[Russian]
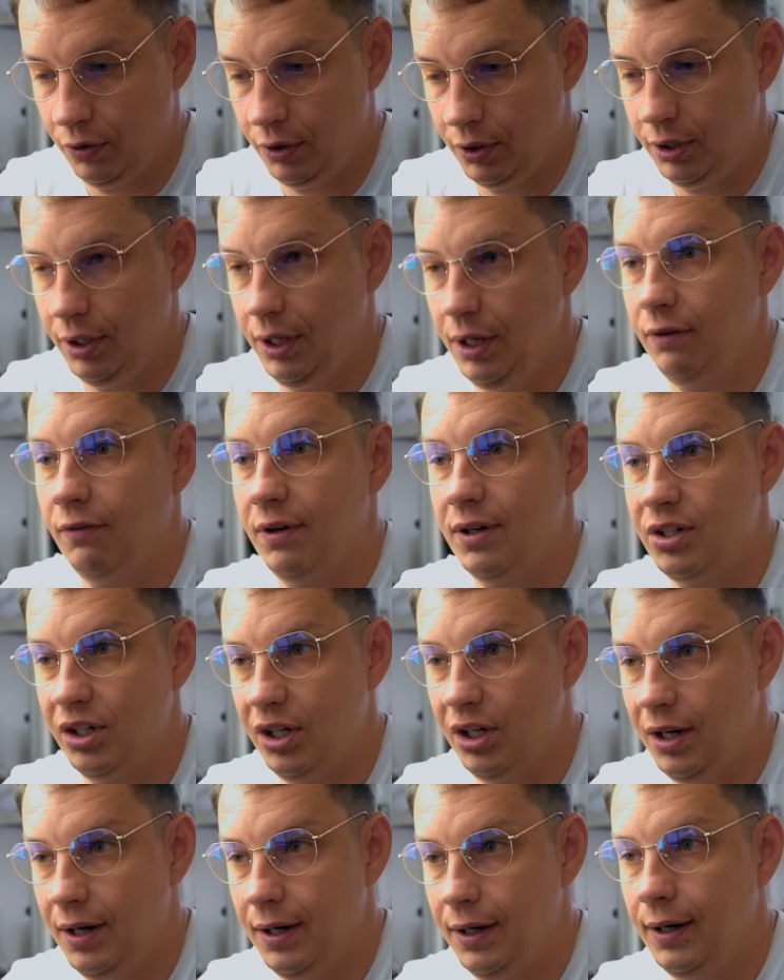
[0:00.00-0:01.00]
дня в
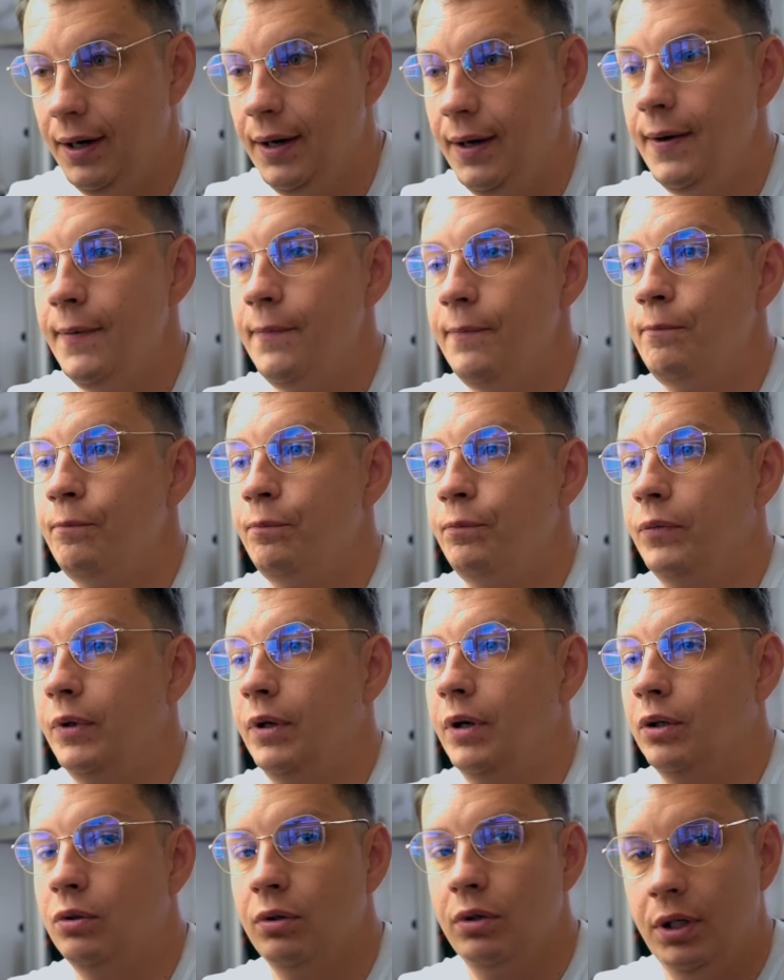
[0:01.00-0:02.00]
очках,
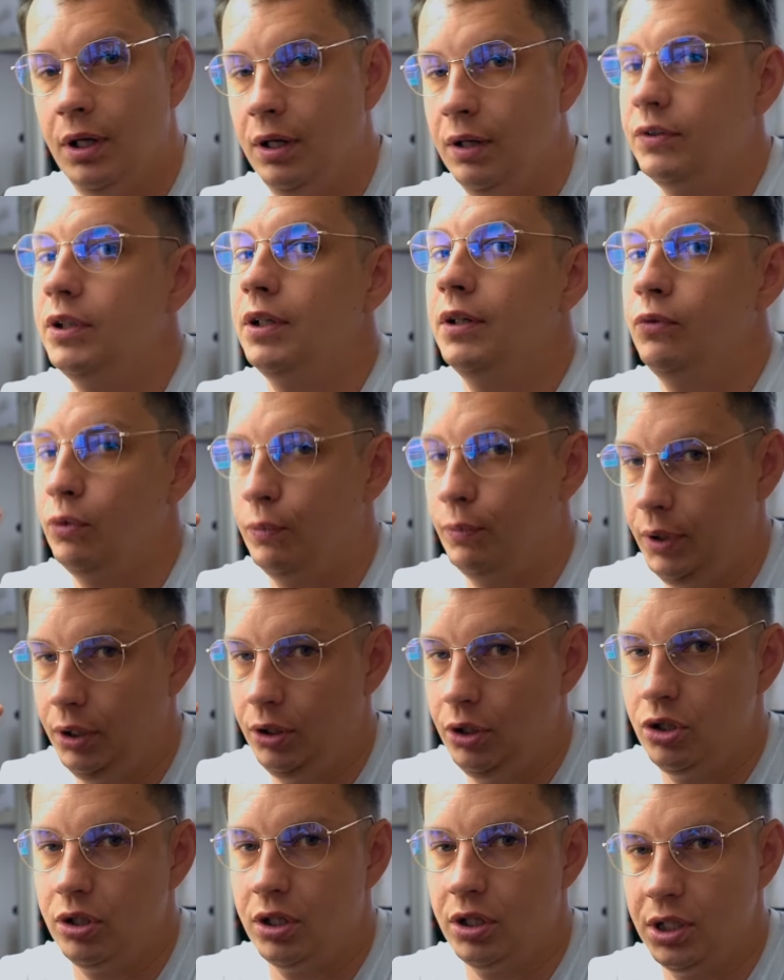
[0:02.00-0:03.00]
которые я все равно
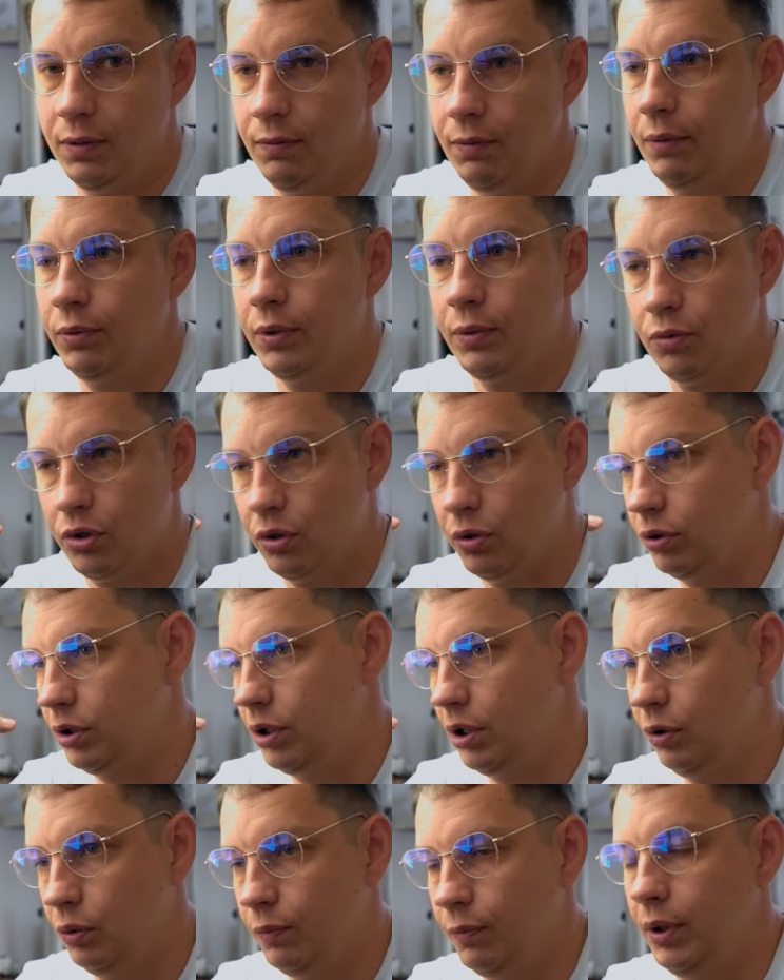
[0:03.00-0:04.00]
периодически снимаю, потому что
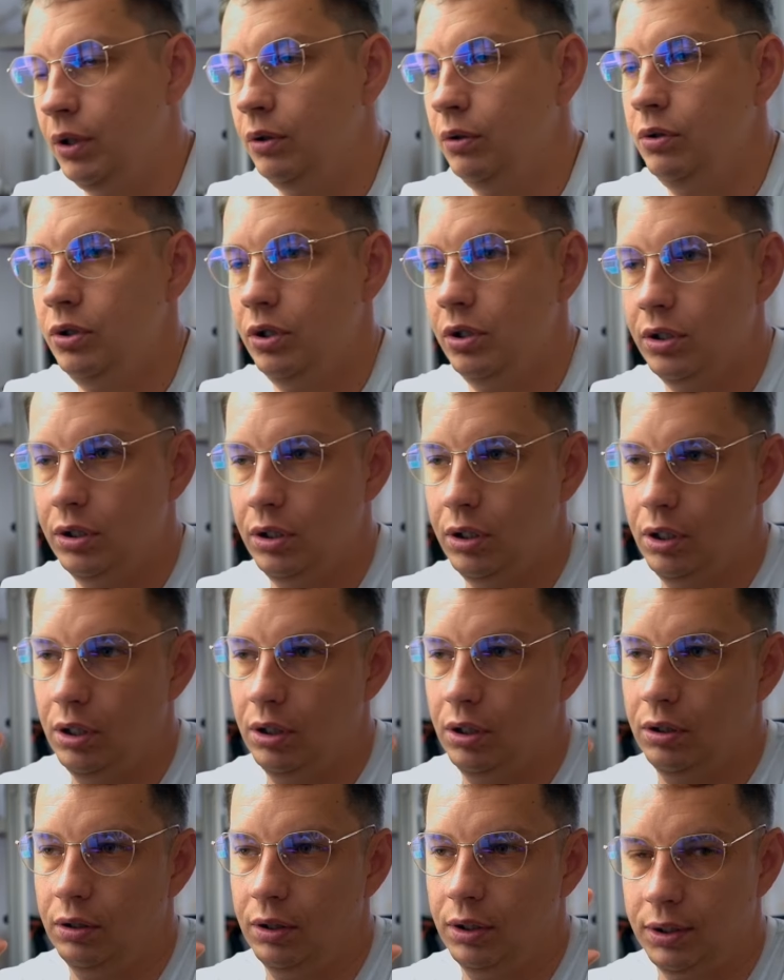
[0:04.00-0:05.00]
устает переносится,
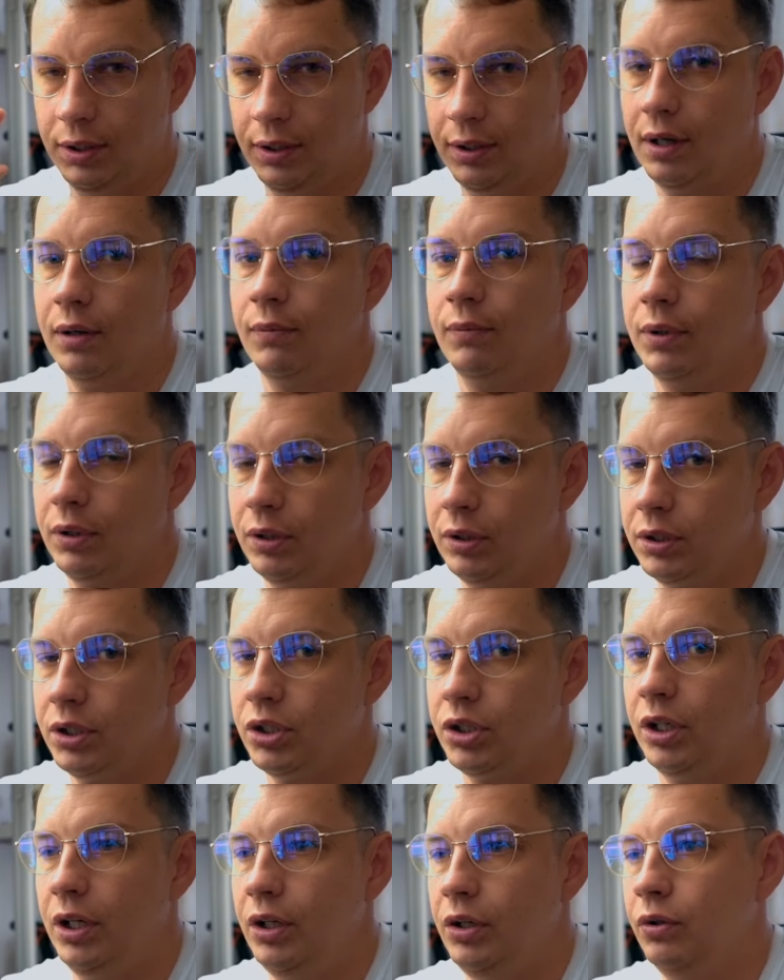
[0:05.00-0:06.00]
это как бы, к
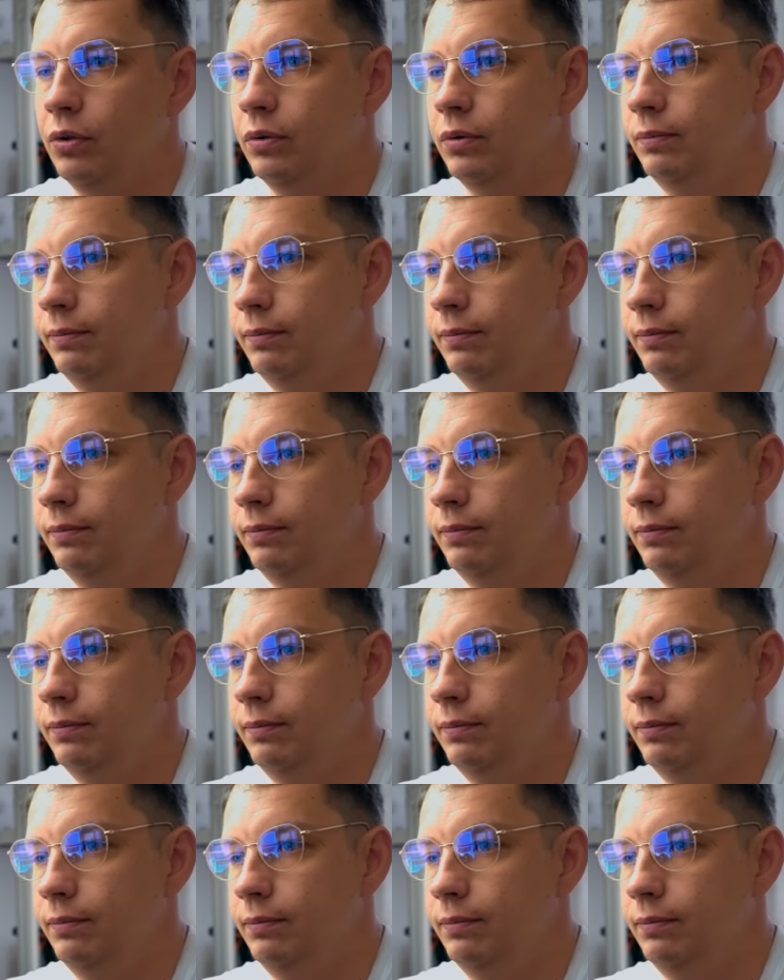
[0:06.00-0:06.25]
сожалению,